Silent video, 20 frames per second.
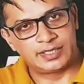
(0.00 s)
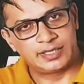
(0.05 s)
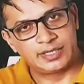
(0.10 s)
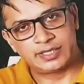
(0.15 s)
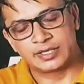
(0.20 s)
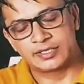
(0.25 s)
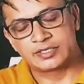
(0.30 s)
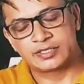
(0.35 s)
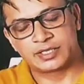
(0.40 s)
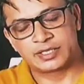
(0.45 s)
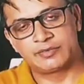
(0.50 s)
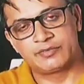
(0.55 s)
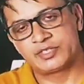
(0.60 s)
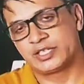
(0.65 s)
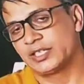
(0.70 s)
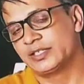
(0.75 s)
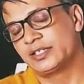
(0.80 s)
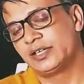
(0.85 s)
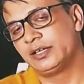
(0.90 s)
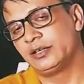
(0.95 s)
रिकंस्ट्रक्टिव
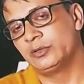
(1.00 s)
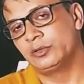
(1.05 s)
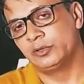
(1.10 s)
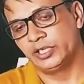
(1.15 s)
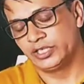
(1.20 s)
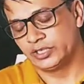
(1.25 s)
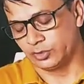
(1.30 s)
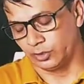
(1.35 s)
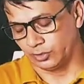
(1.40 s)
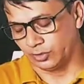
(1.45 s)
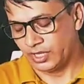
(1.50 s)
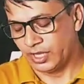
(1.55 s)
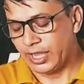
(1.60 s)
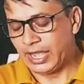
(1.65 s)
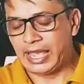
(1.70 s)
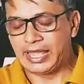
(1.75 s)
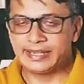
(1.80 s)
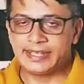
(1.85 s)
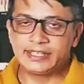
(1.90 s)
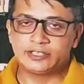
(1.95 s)
सर्जरी हुई तो
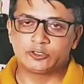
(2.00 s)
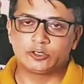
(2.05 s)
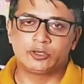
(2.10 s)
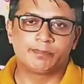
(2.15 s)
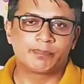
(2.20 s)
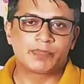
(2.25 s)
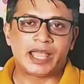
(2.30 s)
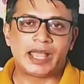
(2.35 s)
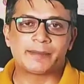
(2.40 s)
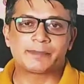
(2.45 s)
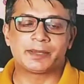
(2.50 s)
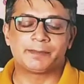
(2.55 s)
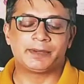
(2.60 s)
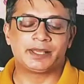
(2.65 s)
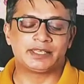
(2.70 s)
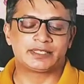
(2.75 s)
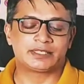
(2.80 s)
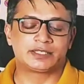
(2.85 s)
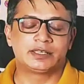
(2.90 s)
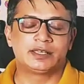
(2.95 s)
आ हाँ, नहीं तो आपके
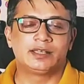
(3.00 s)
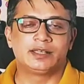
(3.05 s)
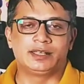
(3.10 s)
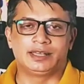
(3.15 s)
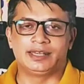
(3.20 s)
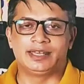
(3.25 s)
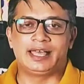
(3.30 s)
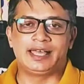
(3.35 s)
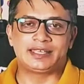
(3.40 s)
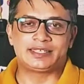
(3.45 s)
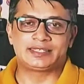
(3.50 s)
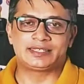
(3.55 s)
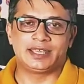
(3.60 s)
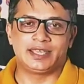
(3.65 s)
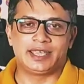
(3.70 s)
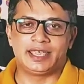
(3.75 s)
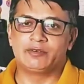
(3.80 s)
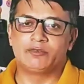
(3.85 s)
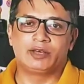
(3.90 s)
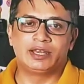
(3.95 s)
पास
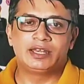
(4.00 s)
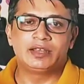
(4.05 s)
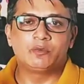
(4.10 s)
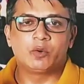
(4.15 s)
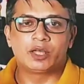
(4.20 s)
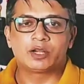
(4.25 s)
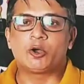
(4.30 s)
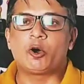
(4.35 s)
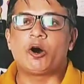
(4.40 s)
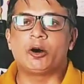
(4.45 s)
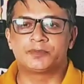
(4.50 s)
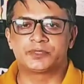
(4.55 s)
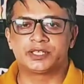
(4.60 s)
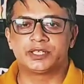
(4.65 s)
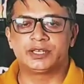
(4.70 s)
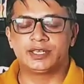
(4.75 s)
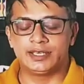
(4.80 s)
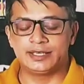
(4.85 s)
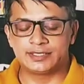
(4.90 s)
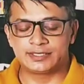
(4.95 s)
लास्ट एंड ओनली वन
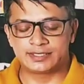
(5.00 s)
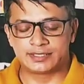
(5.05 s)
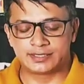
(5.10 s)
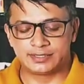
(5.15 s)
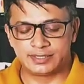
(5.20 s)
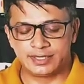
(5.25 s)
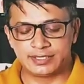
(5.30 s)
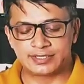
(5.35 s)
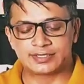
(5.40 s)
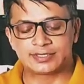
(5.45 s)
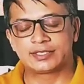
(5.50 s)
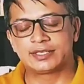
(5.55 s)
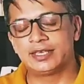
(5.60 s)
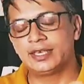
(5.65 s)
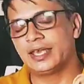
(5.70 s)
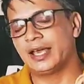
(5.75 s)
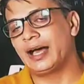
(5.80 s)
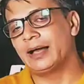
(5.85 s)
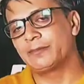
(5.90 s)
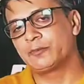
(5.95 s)
ऑप्शन इज दिस
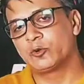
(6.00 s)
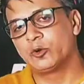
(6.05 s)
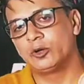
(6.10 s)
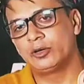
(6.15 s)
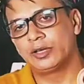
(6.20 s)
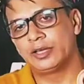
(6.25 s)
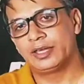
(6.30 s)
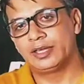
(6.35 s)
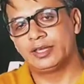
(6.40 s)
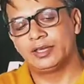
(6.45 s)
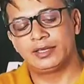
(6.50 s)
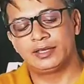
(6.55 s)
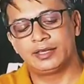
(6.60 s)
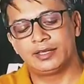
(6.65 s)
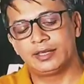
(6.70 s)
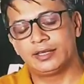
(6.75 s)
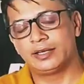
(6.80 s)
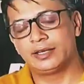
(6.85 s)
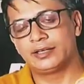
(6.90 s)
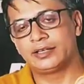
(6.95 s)
कि आपको
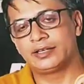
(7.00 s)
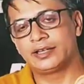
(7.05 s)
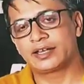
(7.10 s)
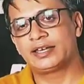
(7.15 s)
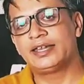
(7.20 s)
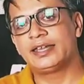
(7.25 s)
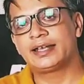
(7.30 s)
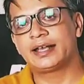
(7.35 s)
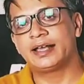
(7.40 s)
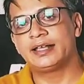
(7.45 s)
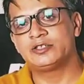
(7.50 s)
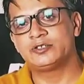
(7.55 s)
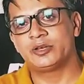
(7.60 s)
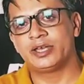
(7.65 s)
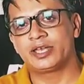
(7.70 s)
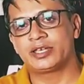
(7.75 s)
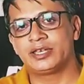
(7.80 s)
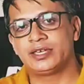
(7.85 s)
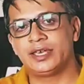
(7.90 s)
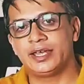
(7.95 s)
नकली कान जो
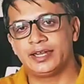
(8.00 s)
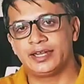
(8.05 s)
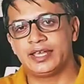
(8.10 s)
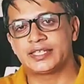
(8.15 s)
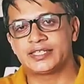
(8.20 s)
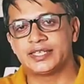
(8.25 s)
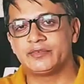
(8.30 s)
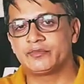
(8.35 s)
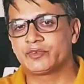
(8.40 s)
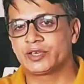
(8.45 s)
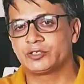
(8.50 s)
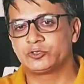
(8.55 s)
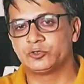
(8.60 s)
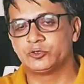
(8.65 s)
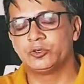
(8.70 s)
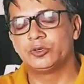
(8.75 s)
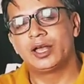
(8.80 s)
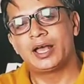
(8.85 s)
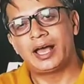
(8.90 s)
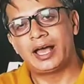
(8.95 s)
है कि एडहेसिव के
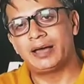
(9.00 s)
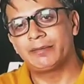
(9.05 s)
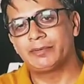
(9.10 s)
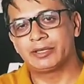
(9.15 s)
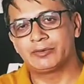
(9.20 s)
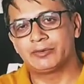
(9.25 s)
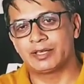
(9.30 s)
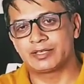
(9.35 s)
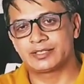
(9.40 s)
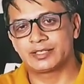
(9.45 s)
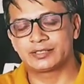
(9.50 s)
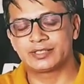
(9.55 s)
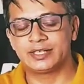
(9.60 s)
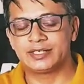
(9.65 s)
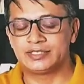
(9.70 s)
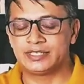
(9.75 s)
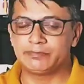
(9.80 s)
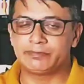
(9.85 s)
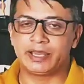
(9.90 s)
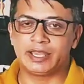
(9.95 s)
थ्रू आप लगवा सकते
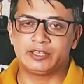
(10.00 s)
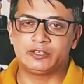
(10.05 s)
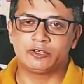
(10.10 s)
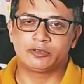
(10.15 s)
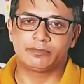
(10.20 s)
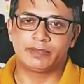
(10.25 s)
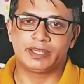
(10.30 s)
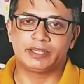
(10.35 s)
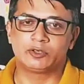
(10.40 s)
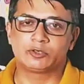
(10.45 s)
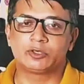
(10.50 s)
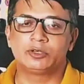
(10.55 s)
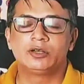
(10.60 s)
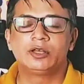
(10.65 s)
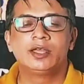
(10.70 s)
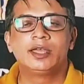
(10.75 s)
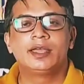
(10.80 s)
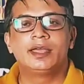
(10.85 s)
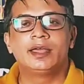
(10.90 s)
हैं जिन भाइयों और बहनों को